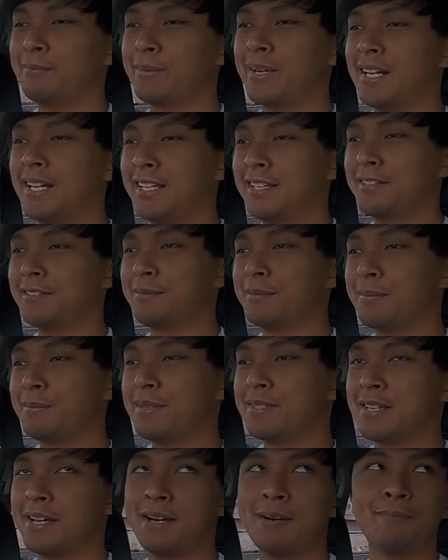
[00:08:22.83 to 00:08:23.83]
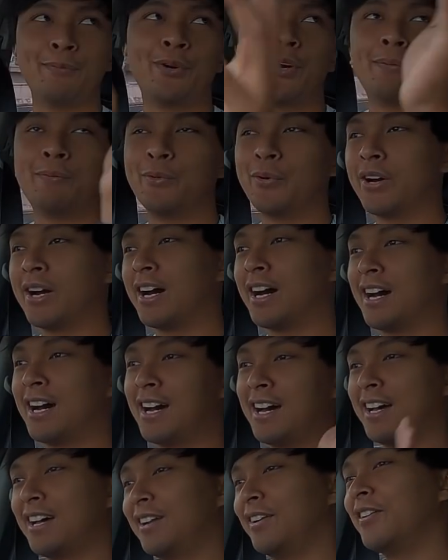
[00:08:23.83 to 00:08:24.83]
Paling cuma bisa
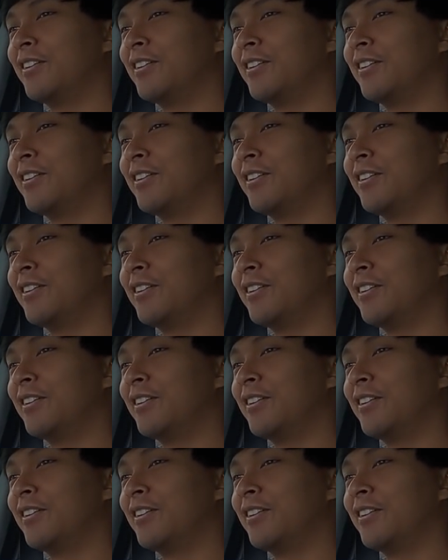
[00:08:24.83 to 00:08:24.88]
buka-buka